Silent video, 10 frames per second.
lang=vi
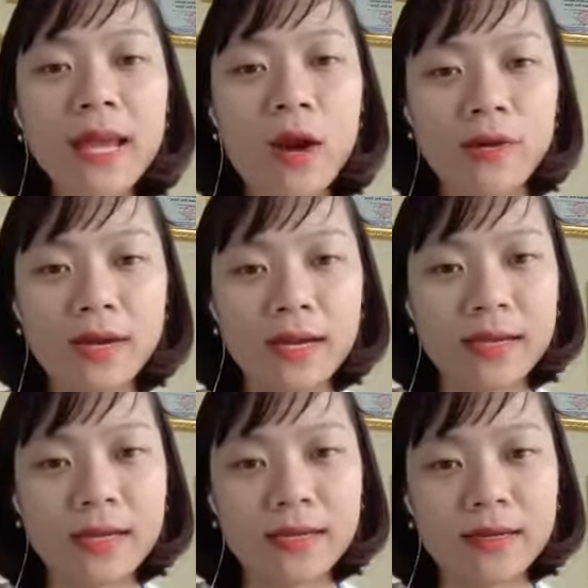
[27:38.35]
hiểu được
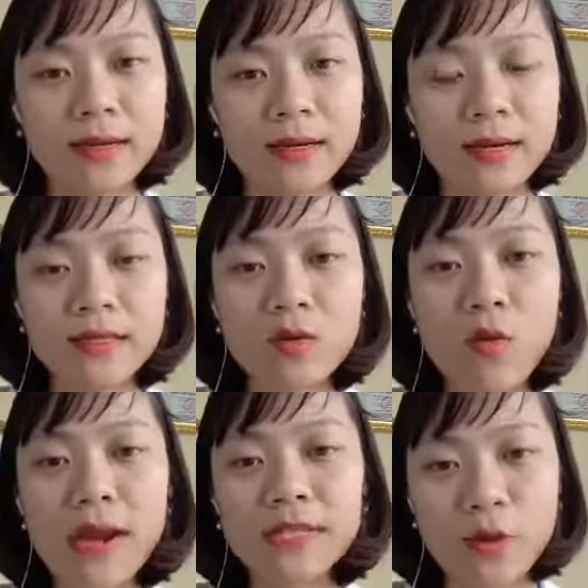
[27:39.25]
cái sự
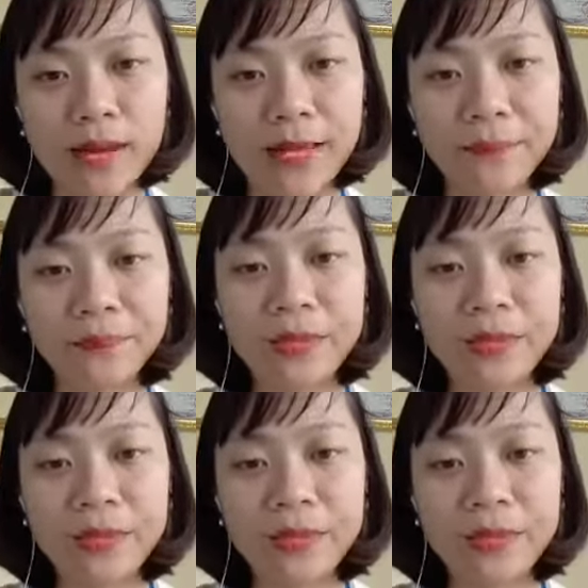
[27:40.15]
quan trọng này.